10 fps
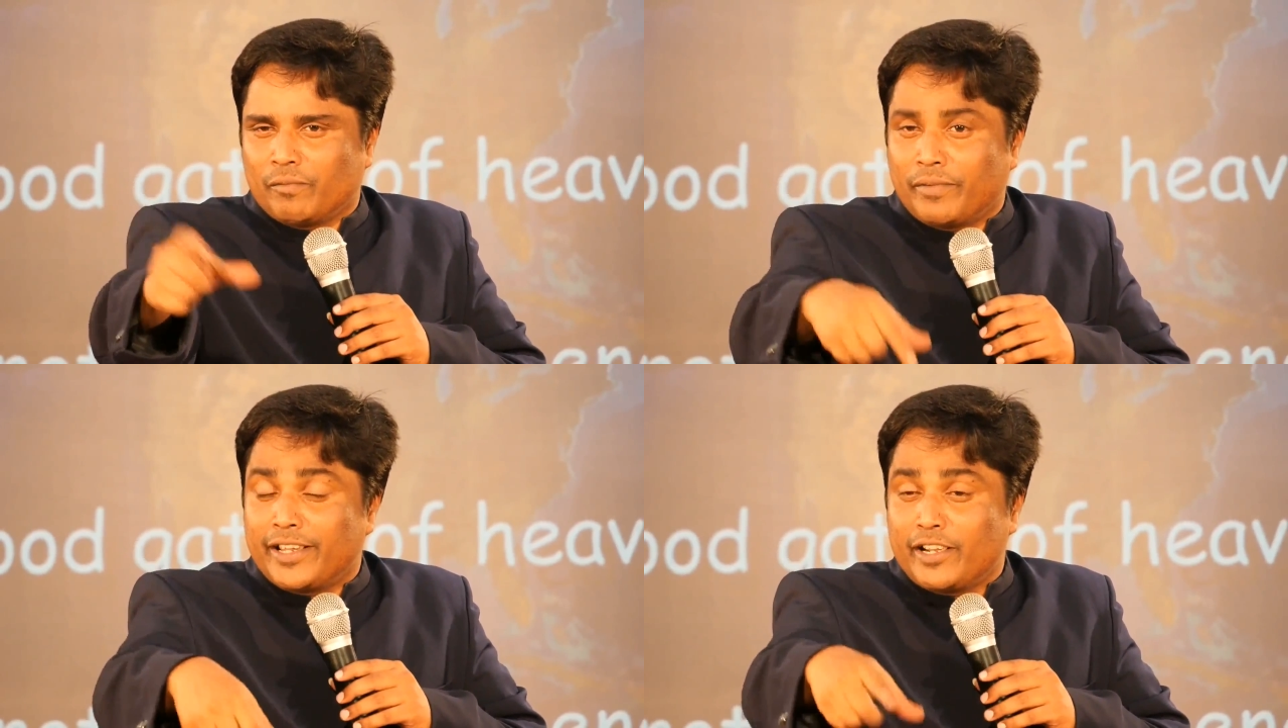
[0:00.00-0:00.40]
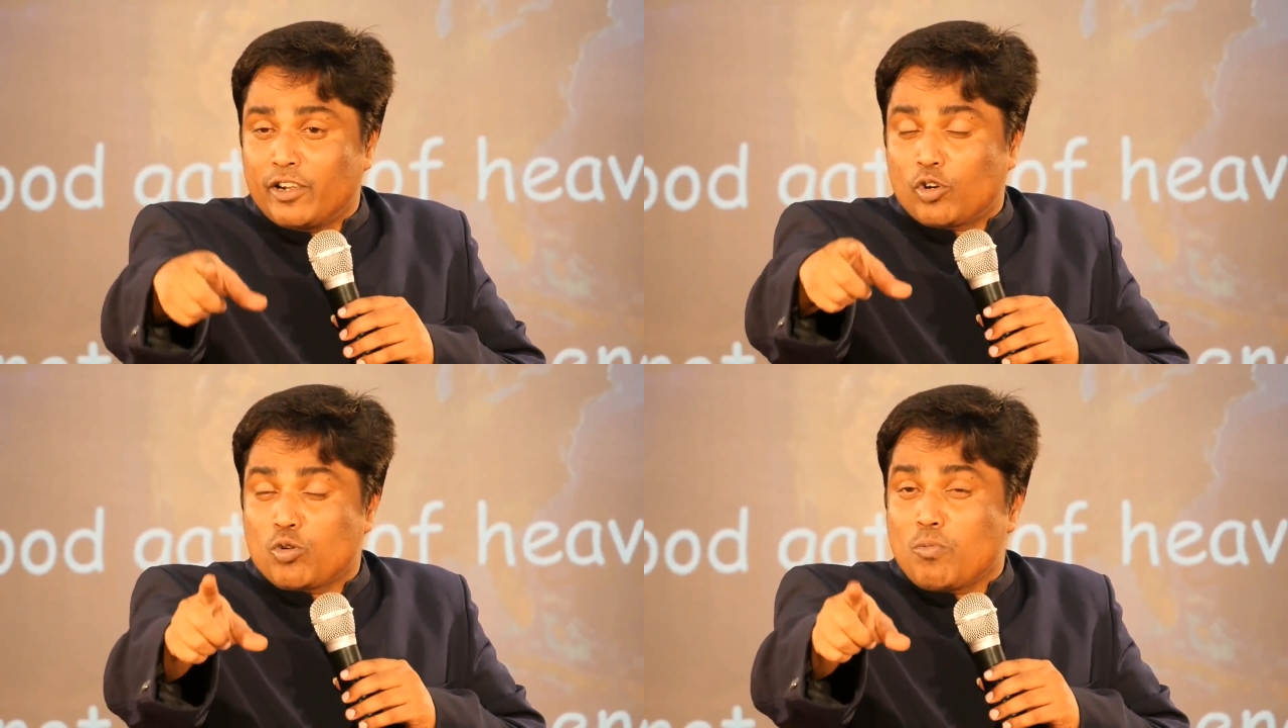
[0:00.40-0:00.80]

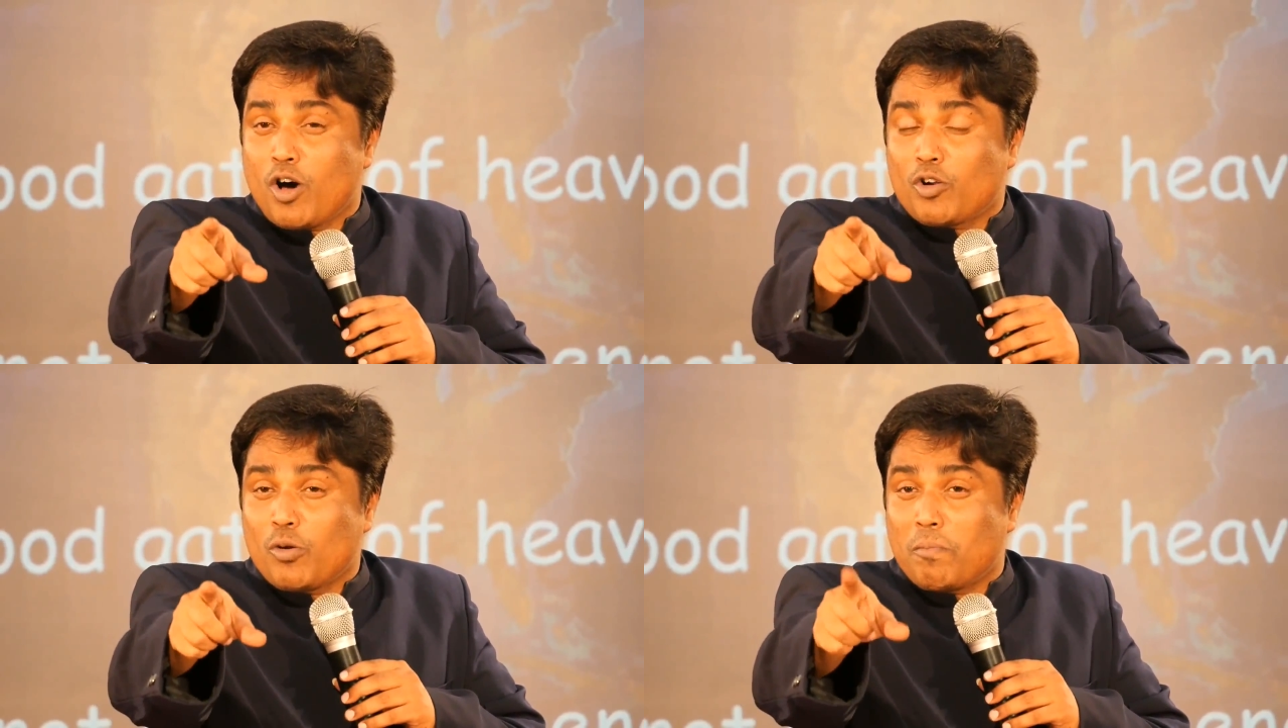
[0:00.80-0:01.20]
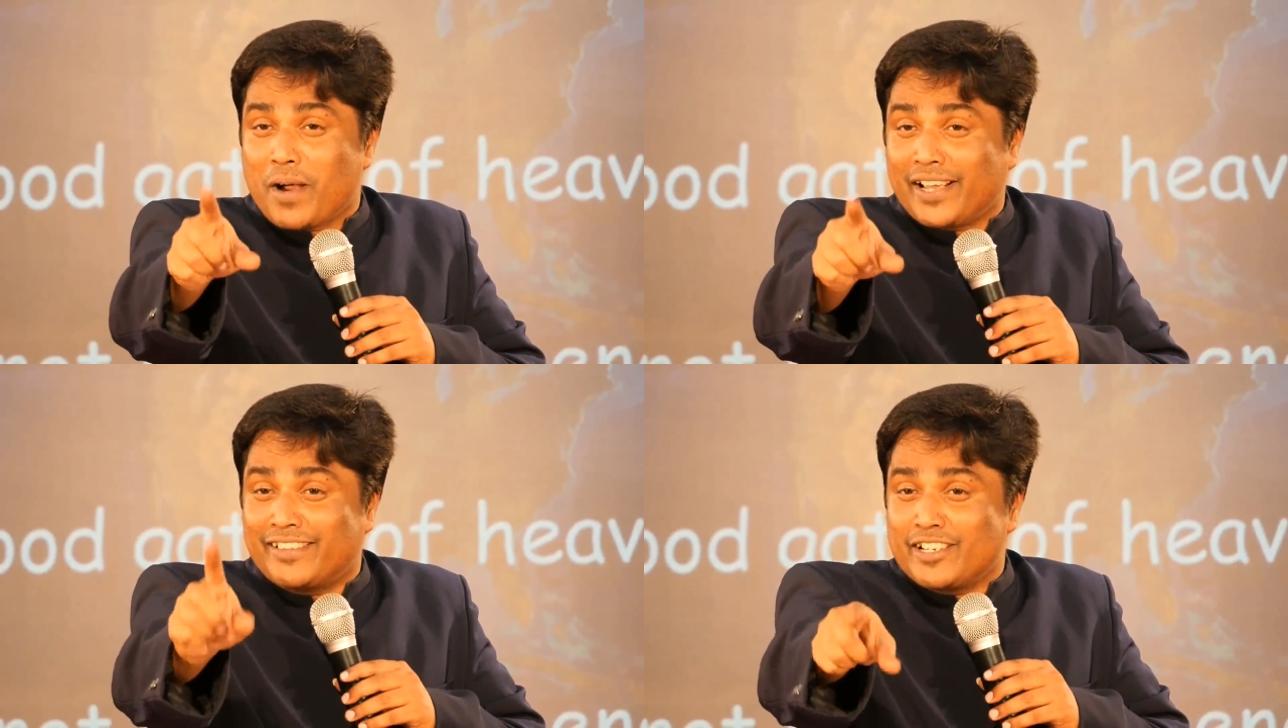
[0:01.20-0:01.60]
விதின் டுமாரோ
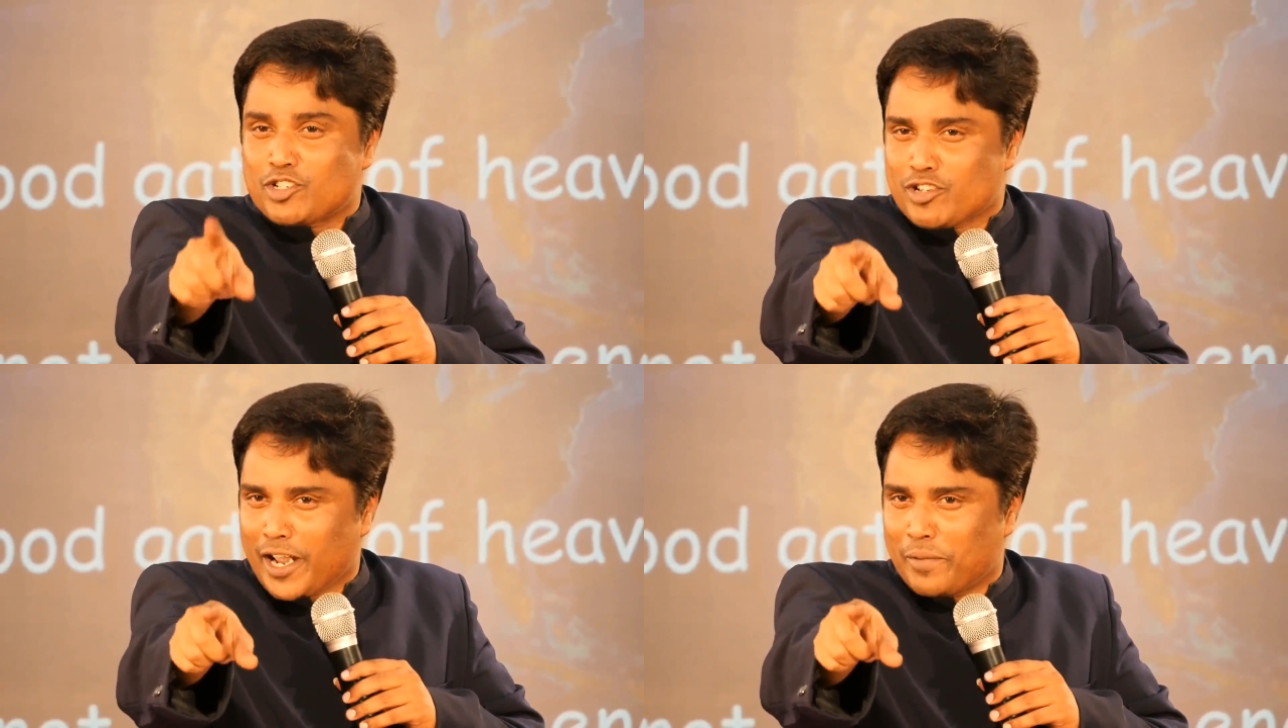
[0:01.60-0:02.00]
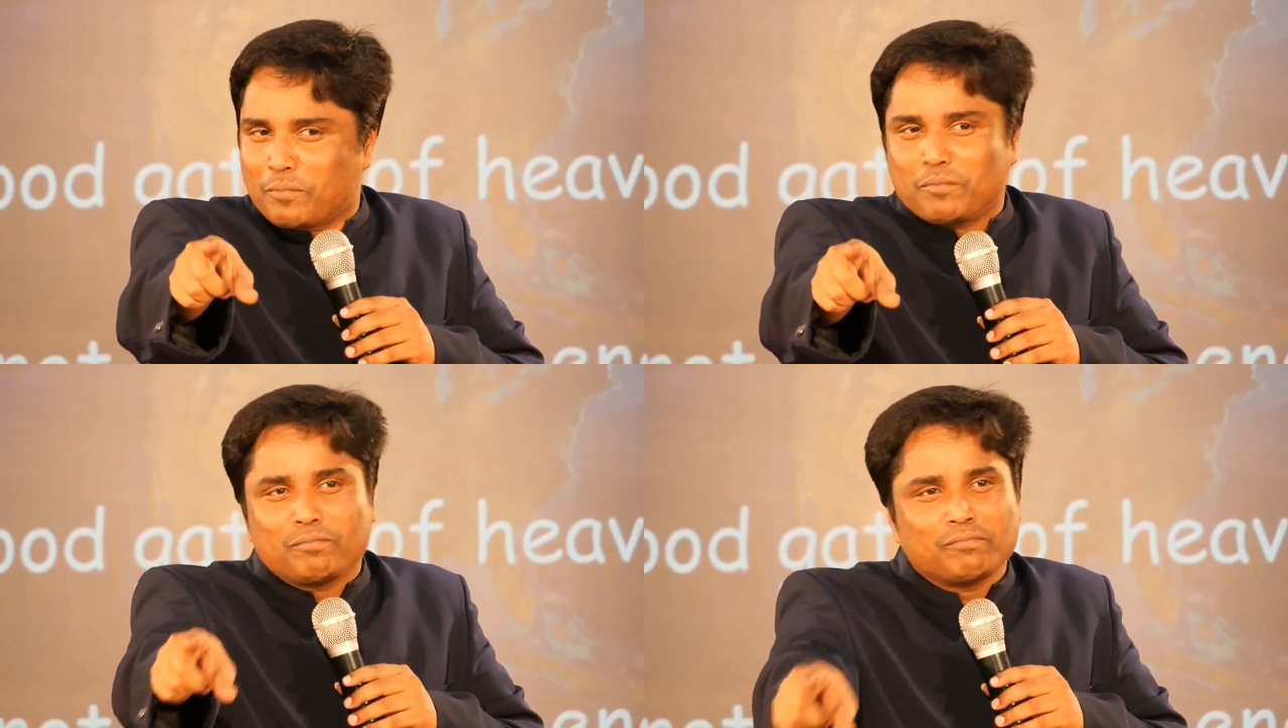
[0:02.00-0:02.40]
பை திஸ் டைம்
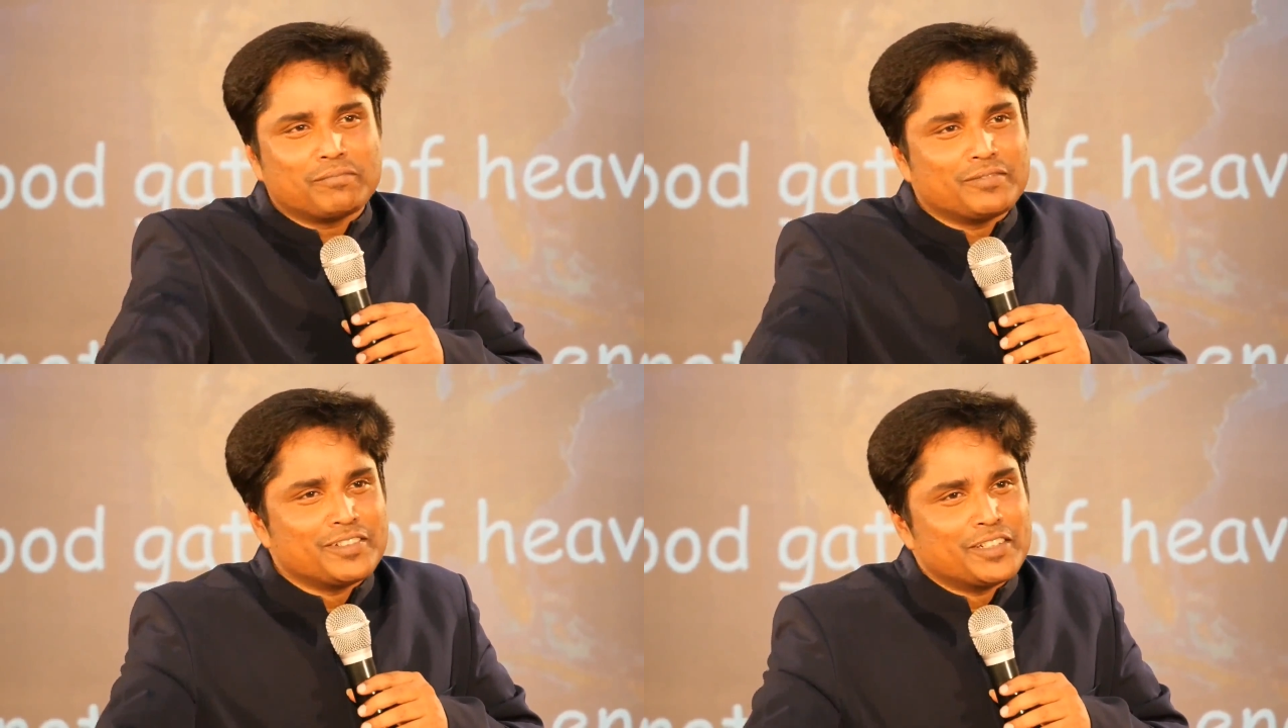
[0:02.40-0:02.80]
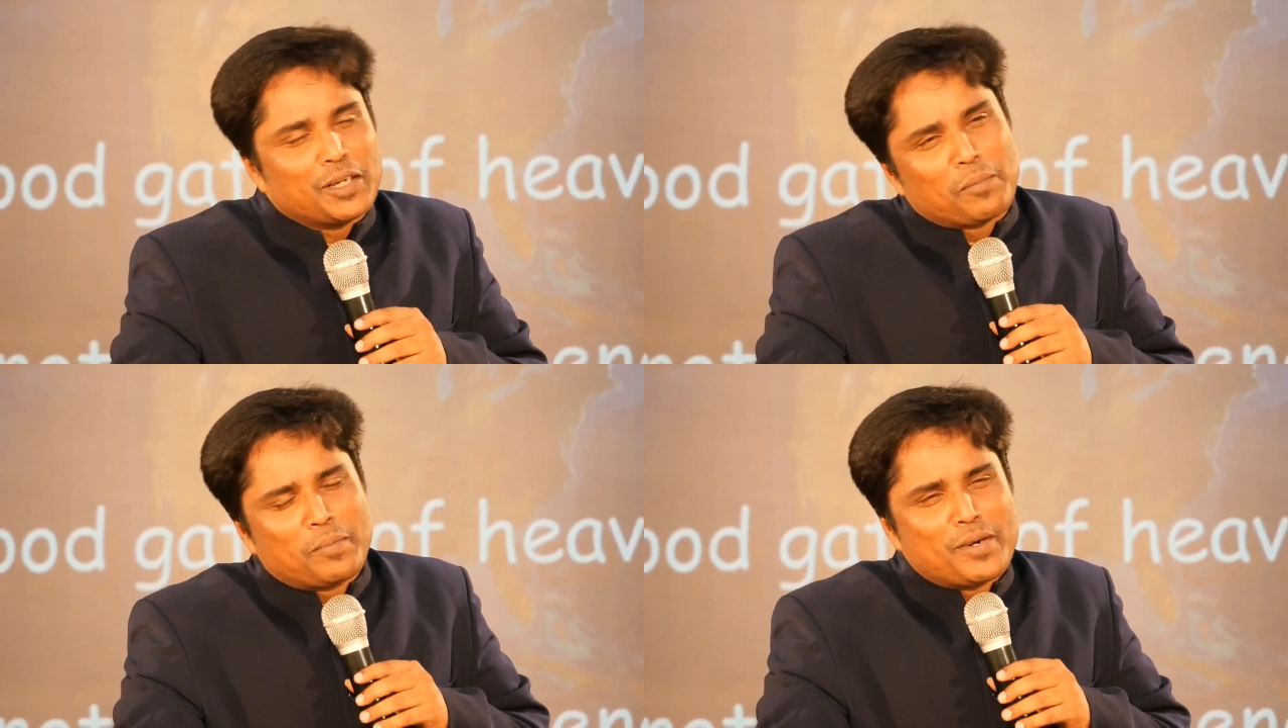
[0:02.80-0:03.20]

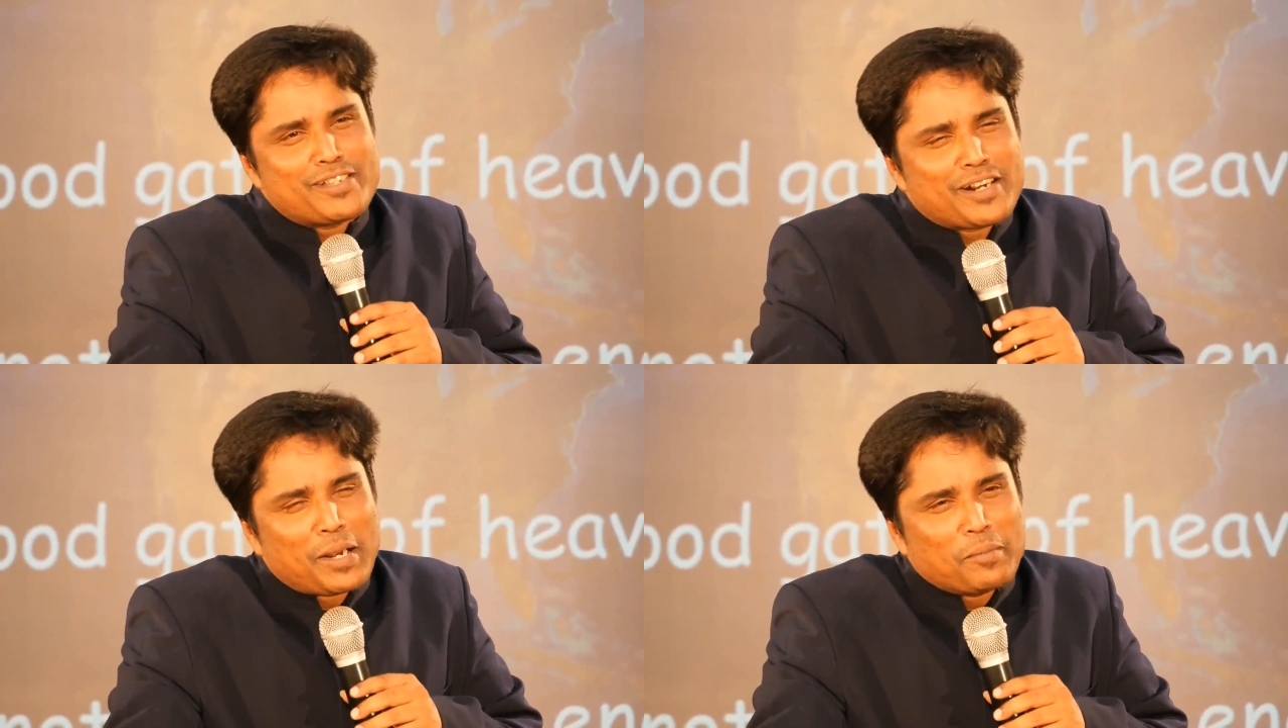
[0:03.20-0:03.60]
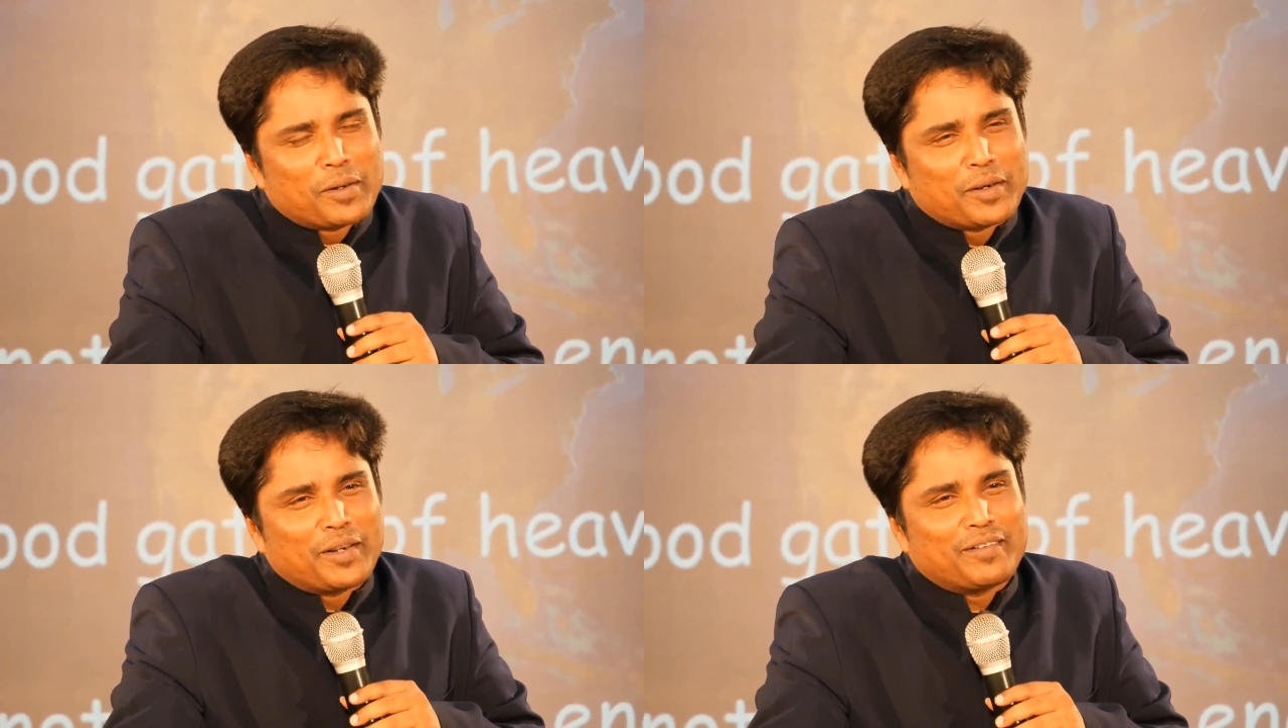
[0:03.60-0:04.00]
எப்படி பேசியிருக்காங்க
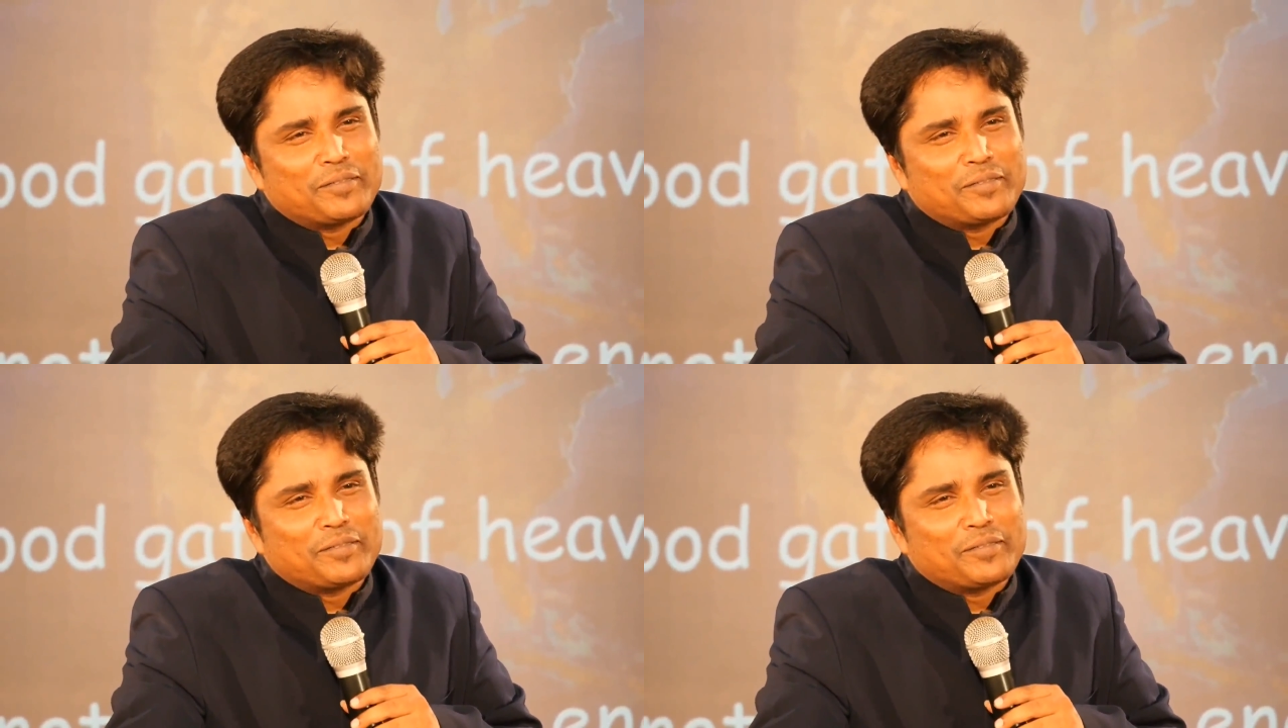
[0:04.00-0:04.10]
பாருங்க